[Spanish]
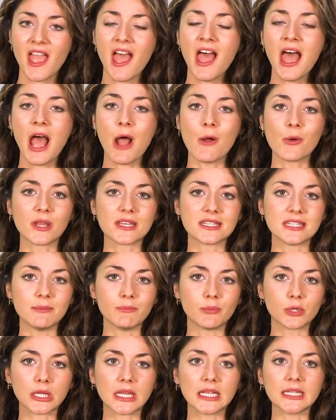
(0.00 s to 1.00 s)
Aunque es
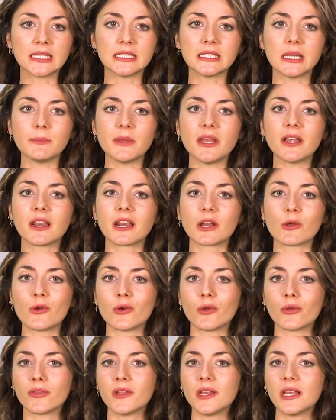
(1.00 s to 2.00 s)
importante también
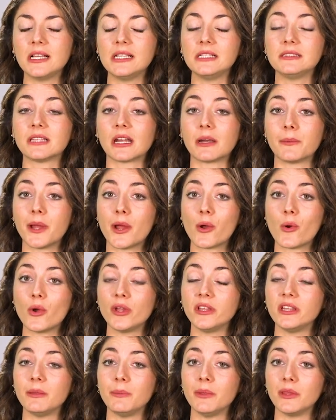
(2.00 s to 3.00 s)
reconocer el trabajo
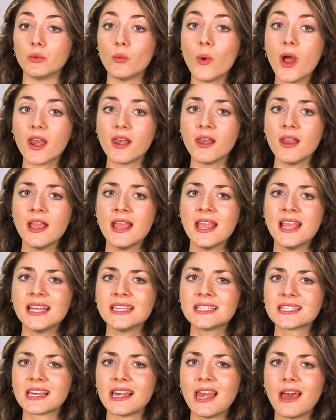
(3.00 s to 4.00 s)
individual,
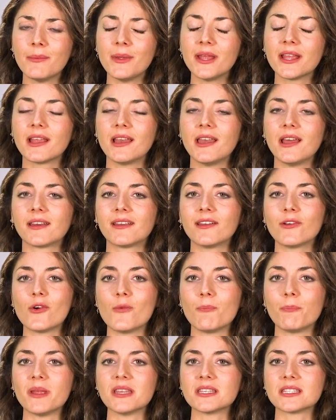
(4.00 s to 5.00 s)
es clave que las
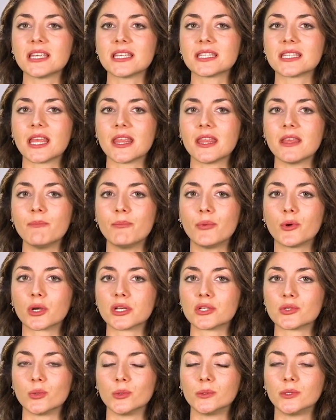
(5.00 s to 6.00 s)
recompensas se den por
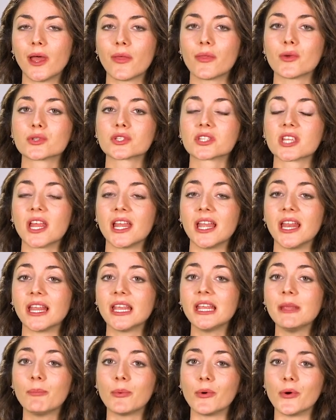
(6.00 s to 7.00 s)
resultados en
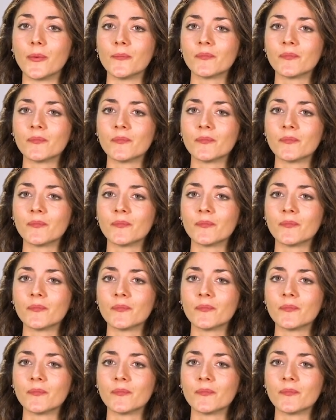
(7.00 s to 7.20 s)
equipo.